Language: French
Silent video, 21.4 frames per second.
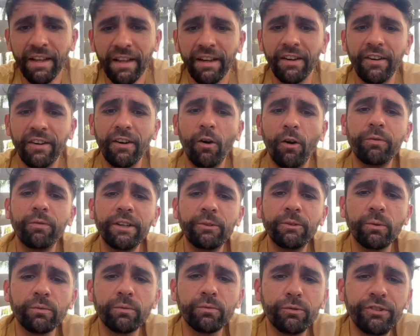Euh, en
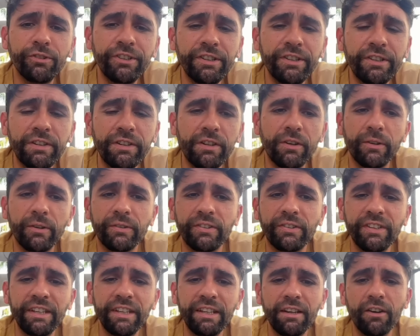fait, on vous dit
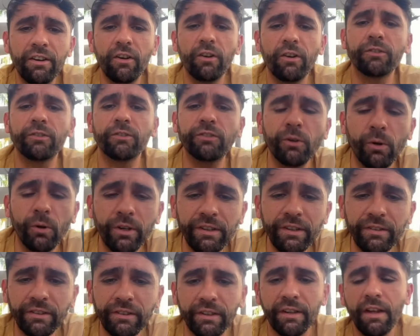c'est sans
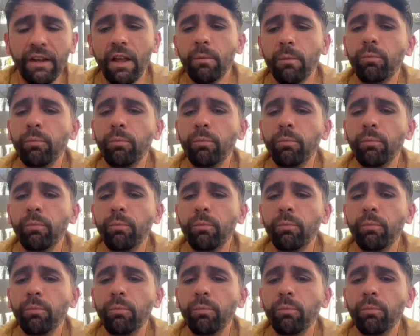risque.